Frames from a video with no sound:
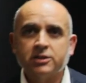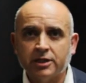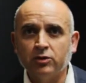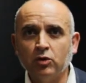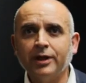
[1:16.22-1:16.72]

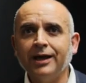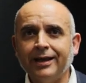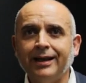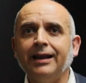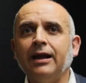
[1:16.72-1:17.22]
Sin
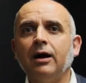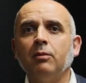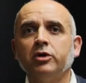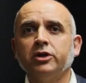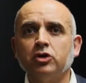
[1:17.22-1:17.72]
duda,
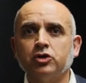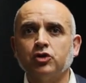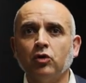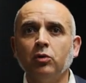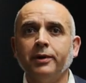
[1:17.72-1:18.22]
la
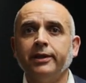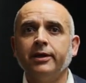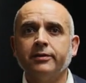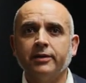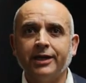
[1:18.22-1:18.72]
Monitoch
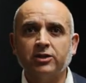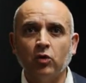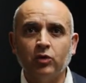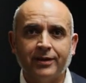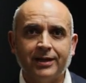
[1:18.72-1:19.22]
V10
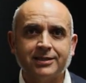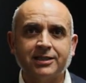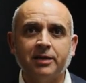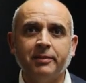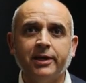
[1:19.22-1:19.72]
es una de
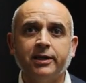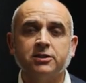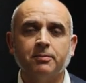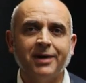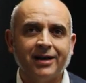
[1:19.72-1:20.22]
las
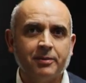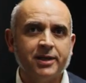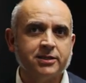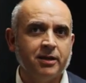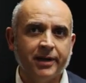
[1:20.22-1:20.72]
HMI más
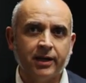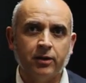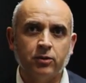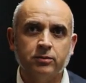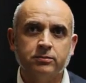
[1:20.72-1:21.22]
rápidas del
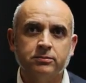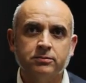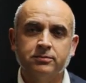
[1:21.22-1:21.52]
mercado.